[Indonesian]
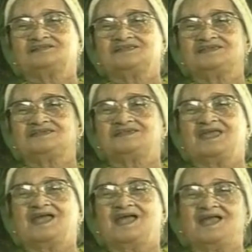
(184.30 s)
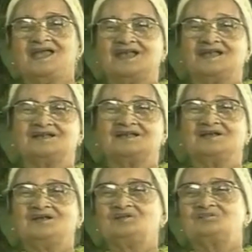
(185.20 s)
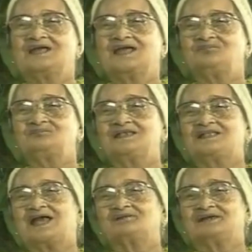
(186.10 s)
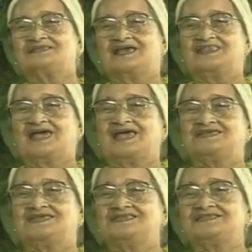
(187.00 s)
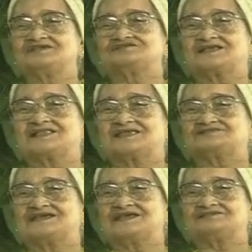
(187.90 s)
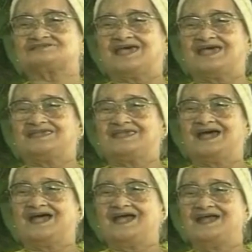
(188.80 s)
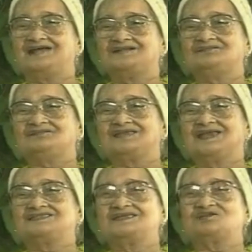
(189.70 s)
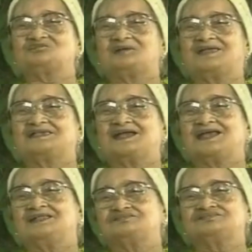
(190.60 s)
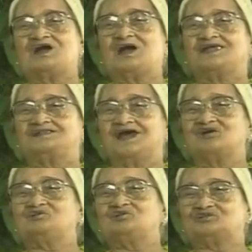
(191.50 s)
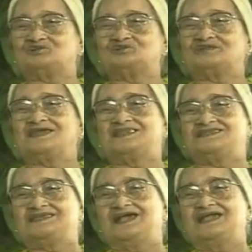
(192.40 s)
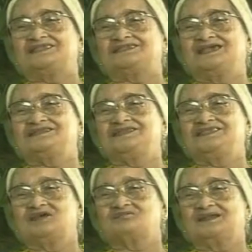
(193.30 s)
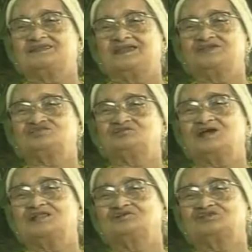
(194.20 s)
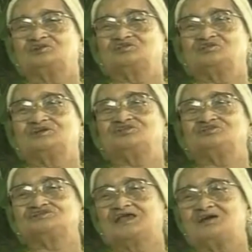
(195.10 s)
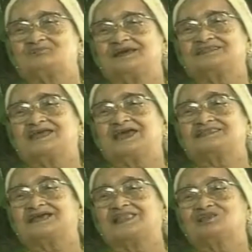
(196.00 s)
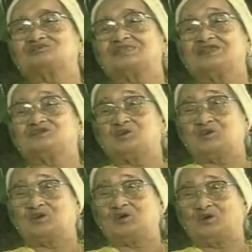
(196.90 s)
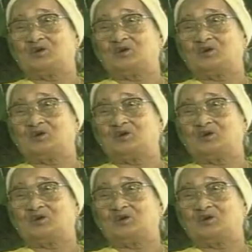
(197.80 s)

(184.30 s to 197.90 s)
dia mengambil kawan yang lain yang sekelas dengan saya. Jadi rupanya tak ada untung dengan dia. Jadi namanya itu kalau tak untung itu sama dengan kalau tak jodoh.